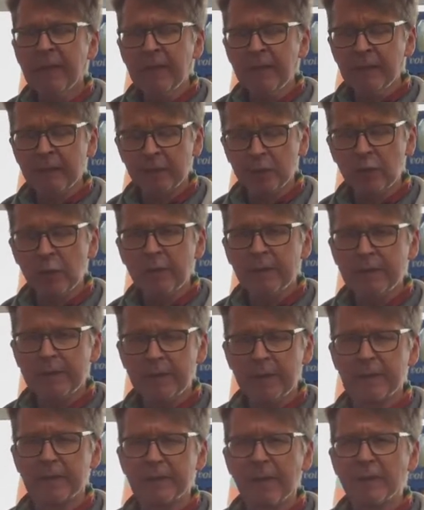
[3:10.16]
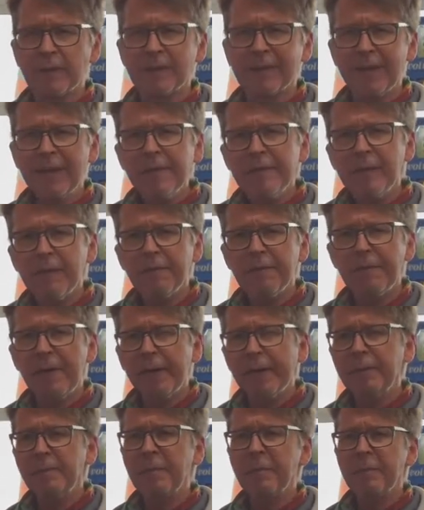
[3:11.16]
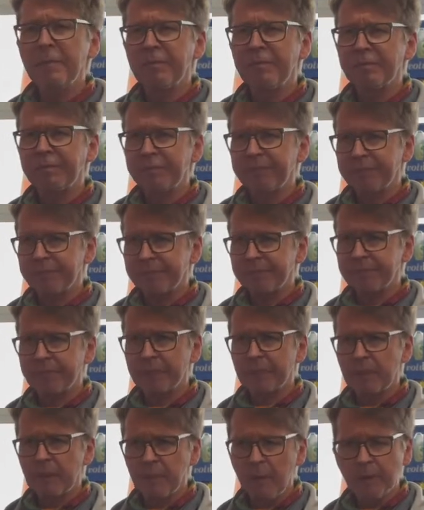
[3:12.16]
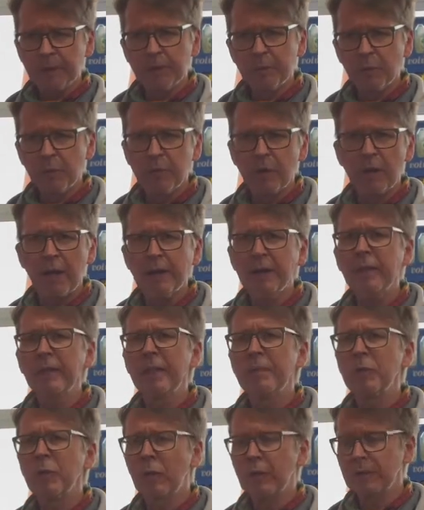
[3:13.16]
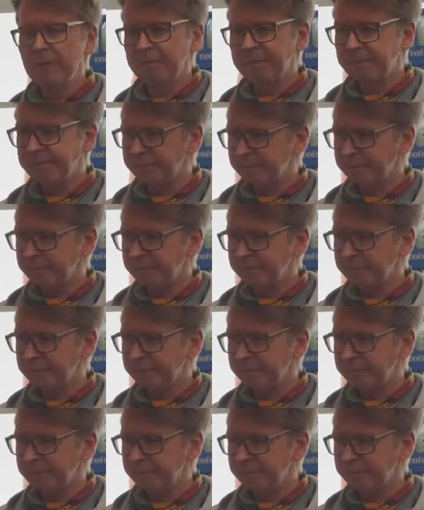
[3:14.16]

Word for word: Das ist schön rezent, also sehr, sehr fein. Macht den Mund auch angenehm trocken.